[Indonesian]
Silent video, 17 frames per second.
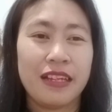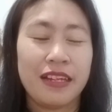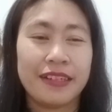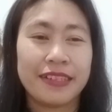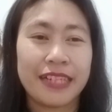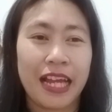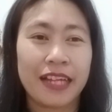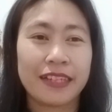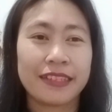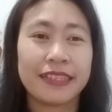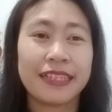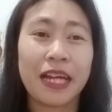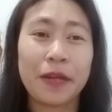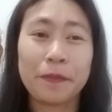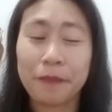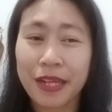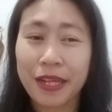Nah,
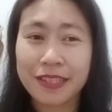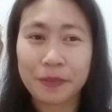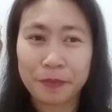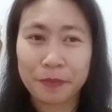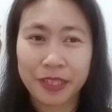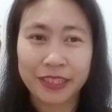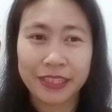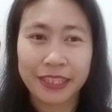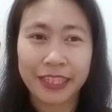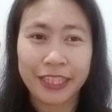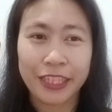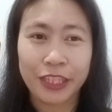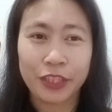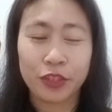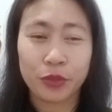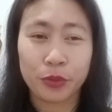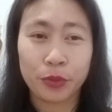kenapa seperti
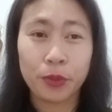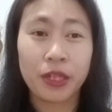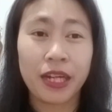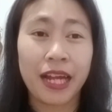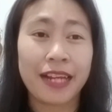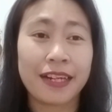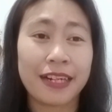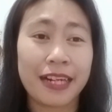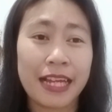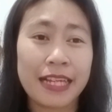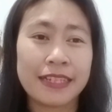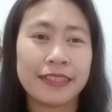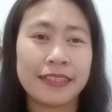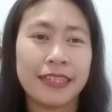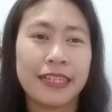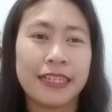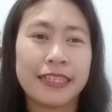itu? Karena
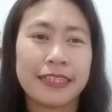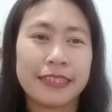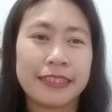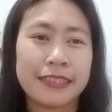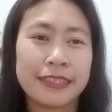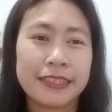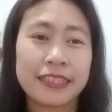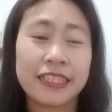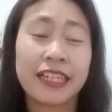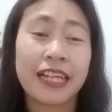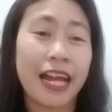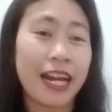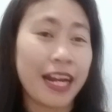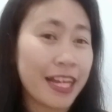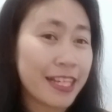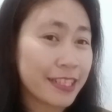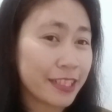e,
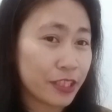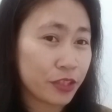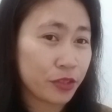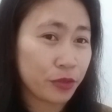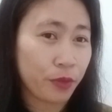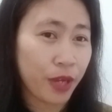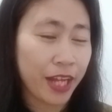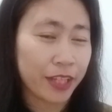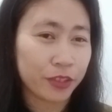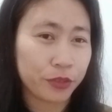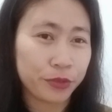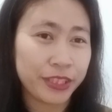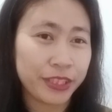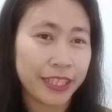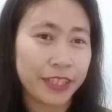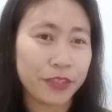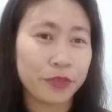segala sesuatu
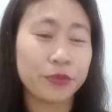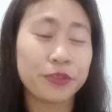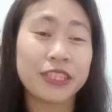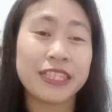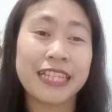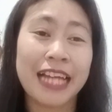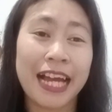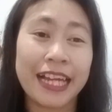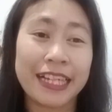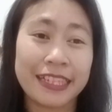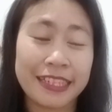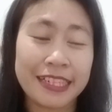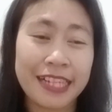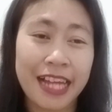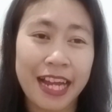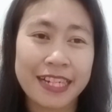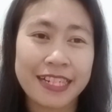di dunia
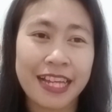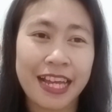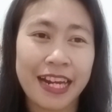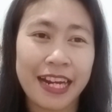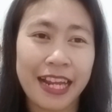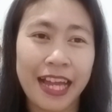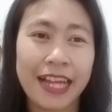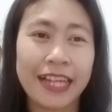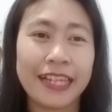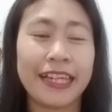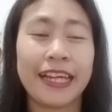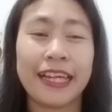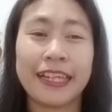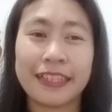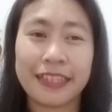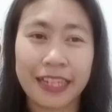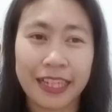ini adalah
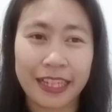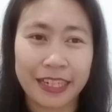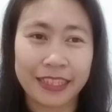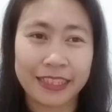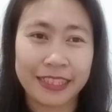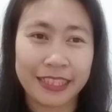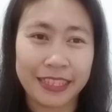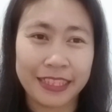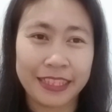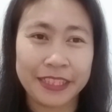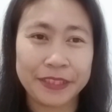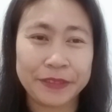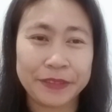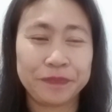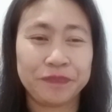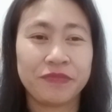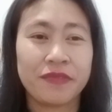energi
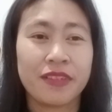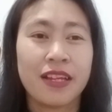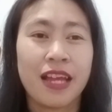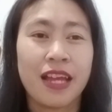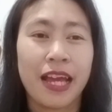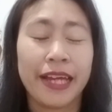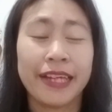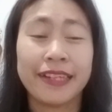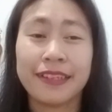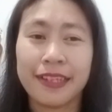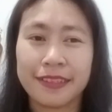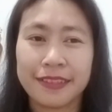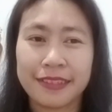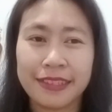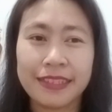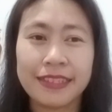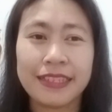
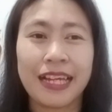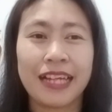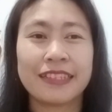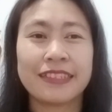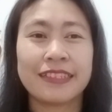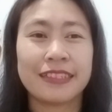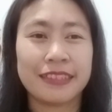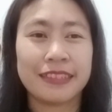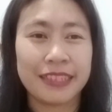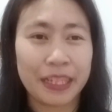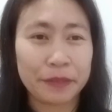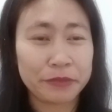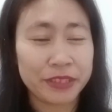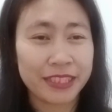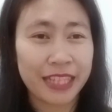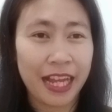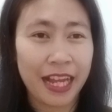energi yang
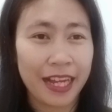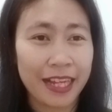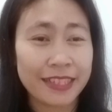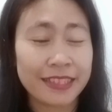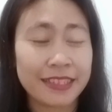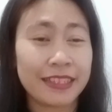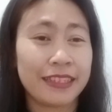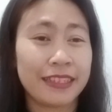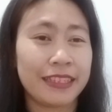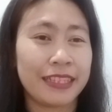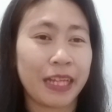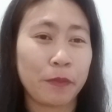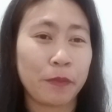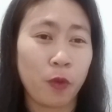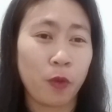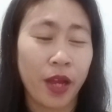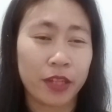setiap saat,
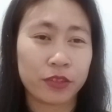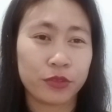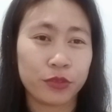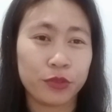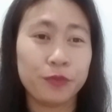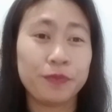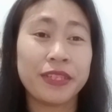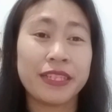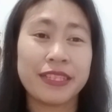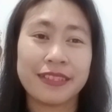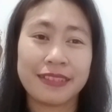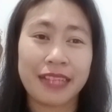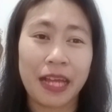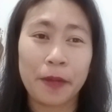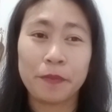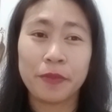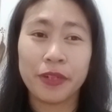setiap waktu
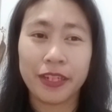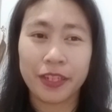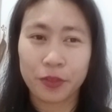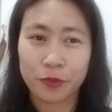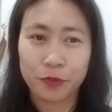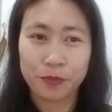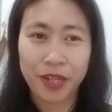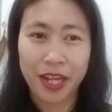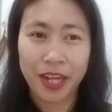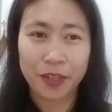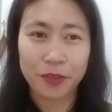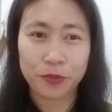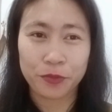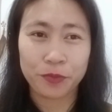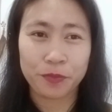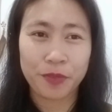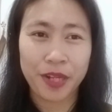bisa
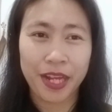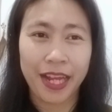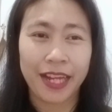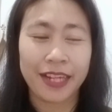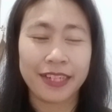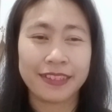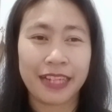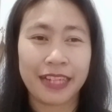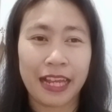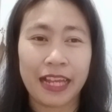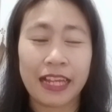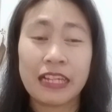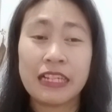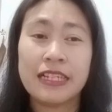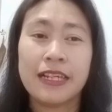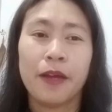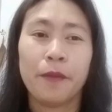berubah-ubah. Nah,
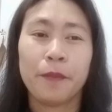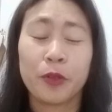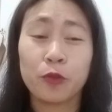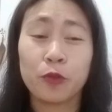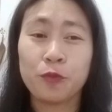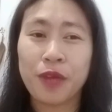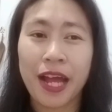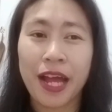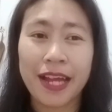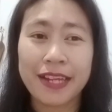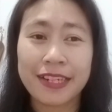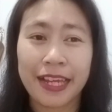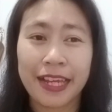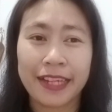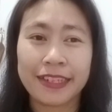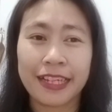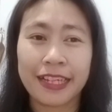perubahan
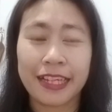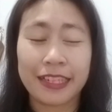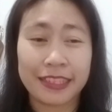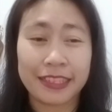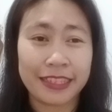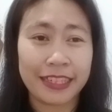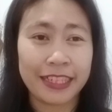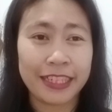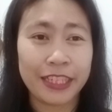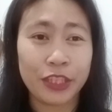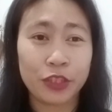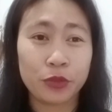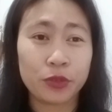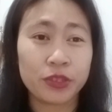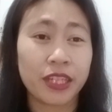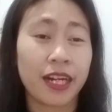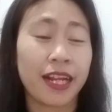energi
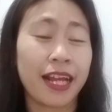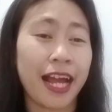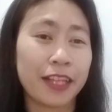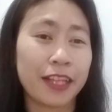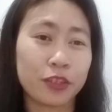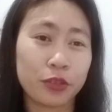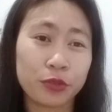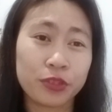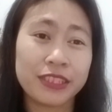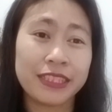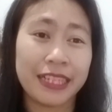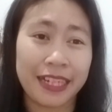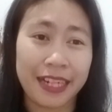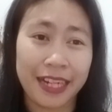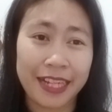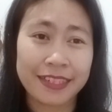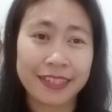itu tergantung
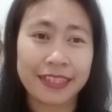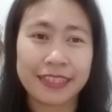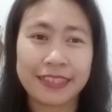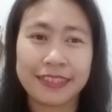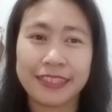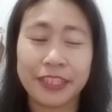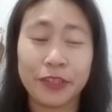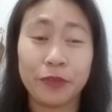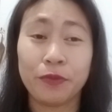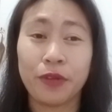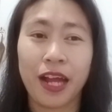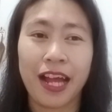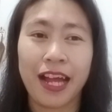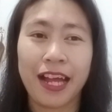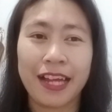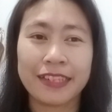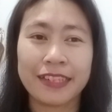dengan
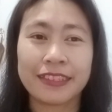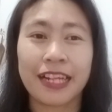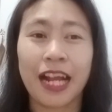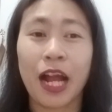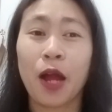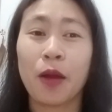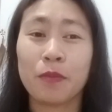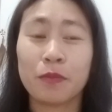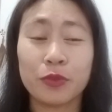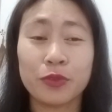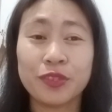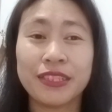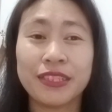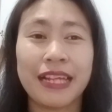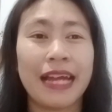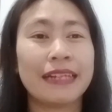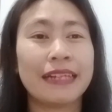kejiwaan kamu
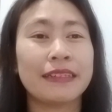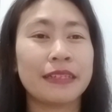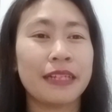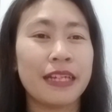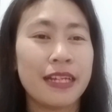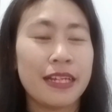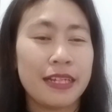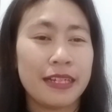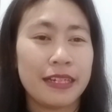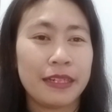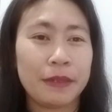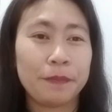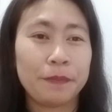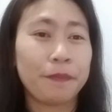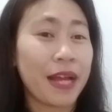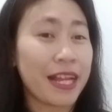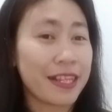dan e,
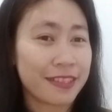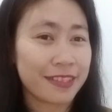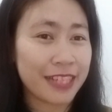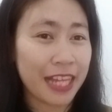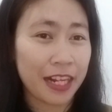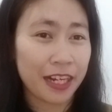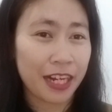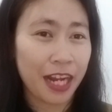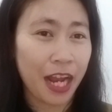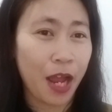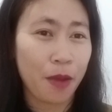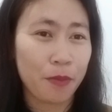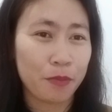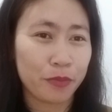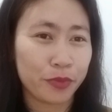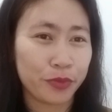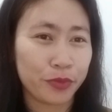pacar
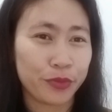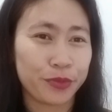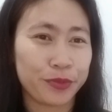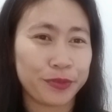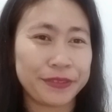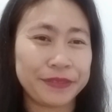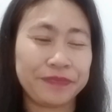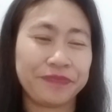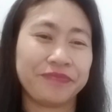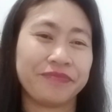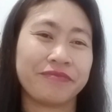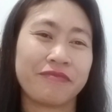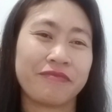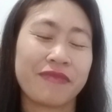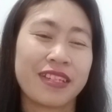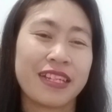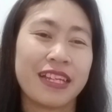kamu.
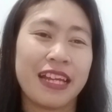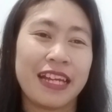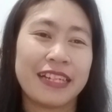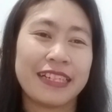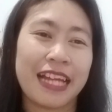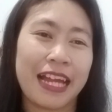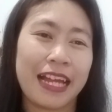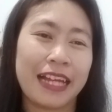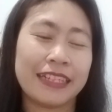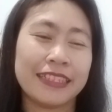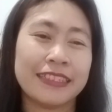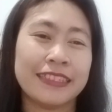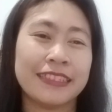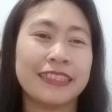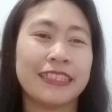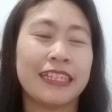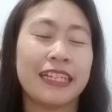Nah,
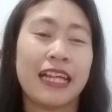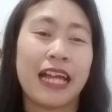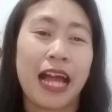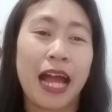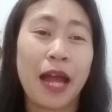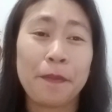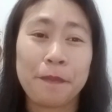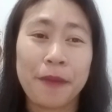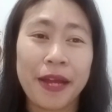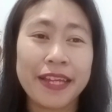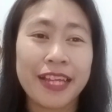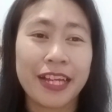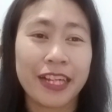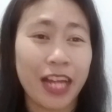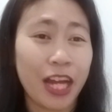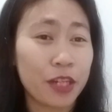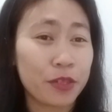apa
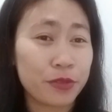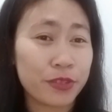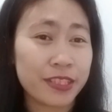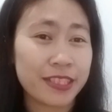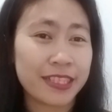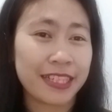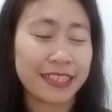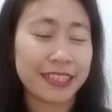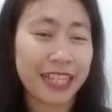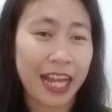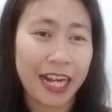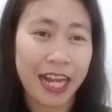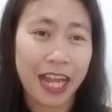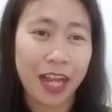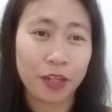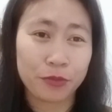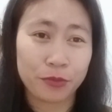yang harus kita
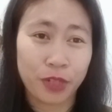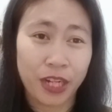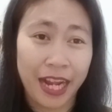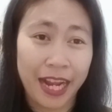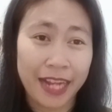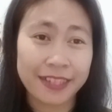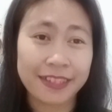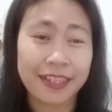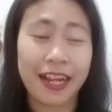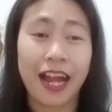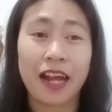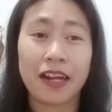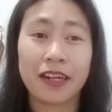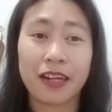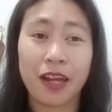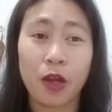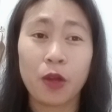lakukan
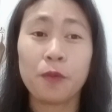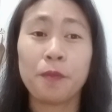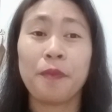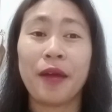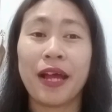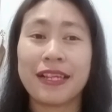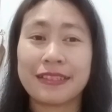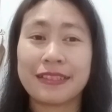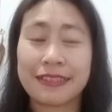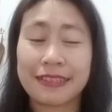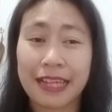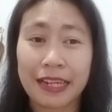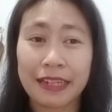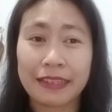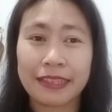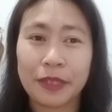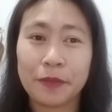kalau
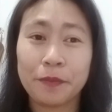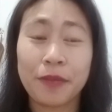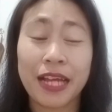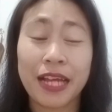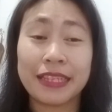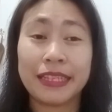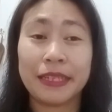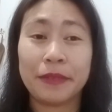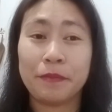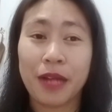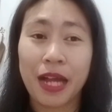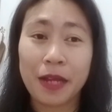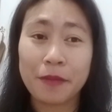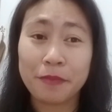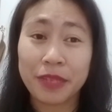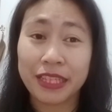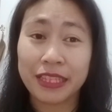pacar
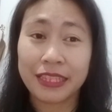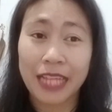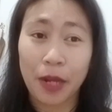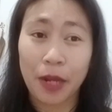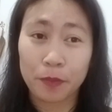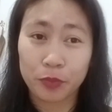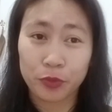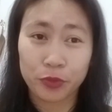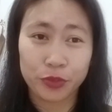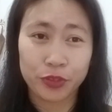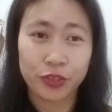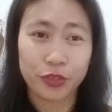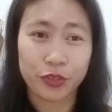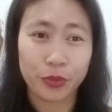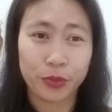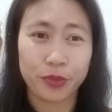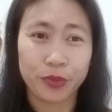tiba-tiba minta
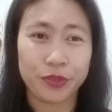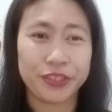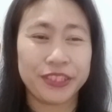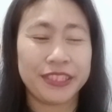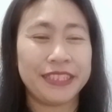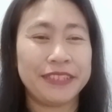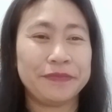putus?